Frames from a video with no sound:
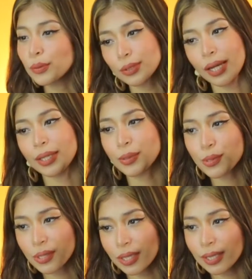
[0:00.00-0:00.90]
ko na yung
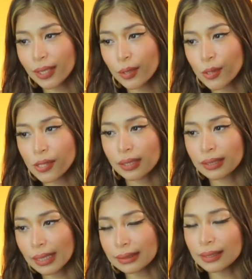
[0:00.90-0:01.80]
sarili ko sa
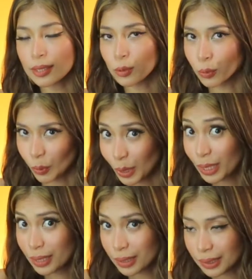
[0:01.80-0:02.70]
dating
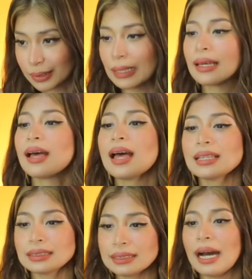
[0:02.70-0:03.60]
world.
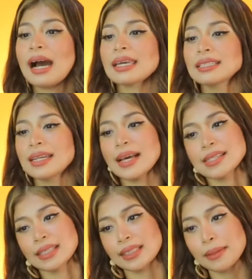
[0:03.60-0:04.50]
Dahil
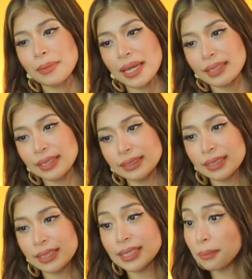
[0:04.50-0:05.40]
nasa tamang edad
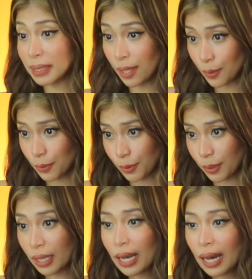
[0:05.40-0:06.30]
na din naman ako.
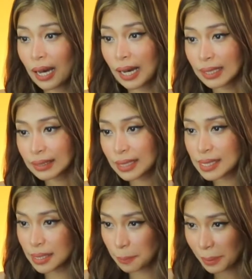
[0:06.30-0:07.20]
At
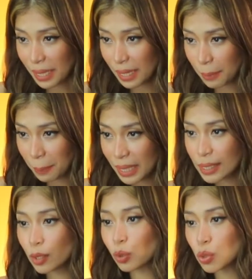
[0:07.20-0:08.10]
isa pa,
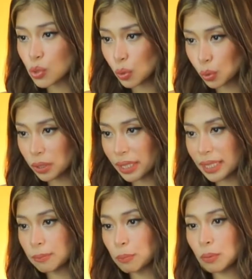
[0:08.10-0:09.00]
parang gusto ko na
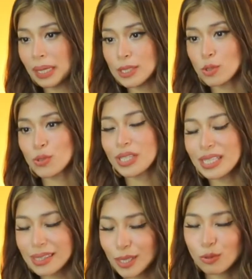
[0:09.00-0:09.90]
rin pumasok sa
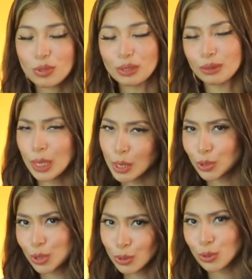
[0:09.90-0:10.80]
isang
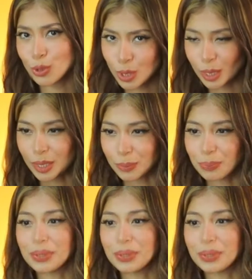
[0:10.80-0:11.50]
relationship.